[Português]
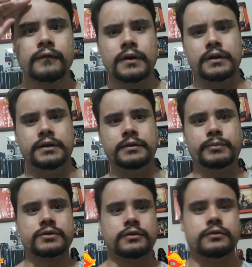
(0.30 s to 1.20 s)
Fala aí
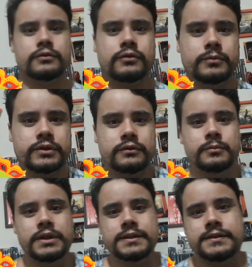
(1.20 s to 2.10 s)
pessoal do YouTube, tudo
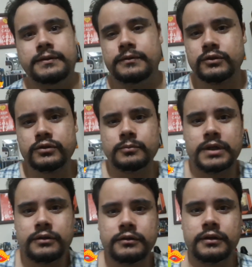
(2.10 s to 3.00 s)
beleza? Eu sou o
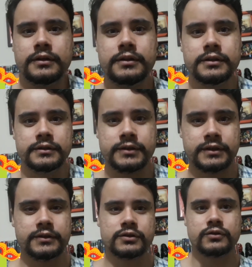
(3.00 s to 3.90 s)
Malor e já
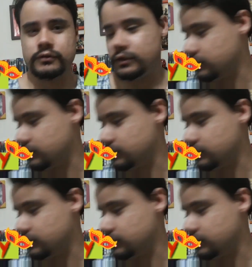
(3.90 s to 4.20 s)
deixa o seu like,